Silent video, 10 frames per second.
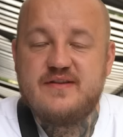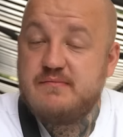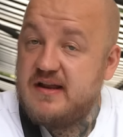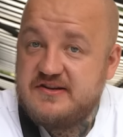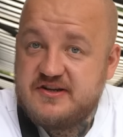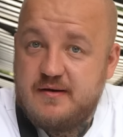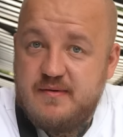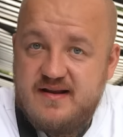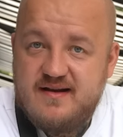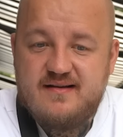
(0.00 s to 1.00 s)
Ты морячка, я
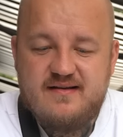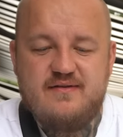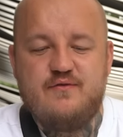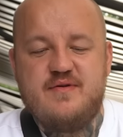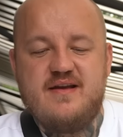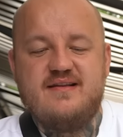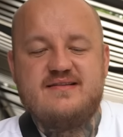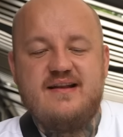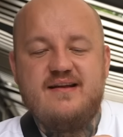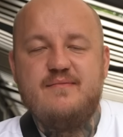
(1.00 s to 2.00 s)
моряк у меня на
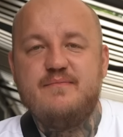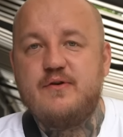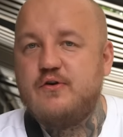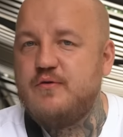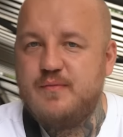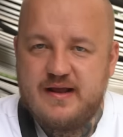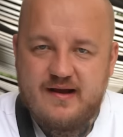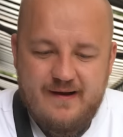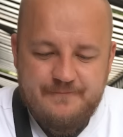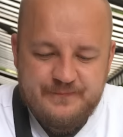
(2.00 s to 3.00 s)
столе пирог моряка.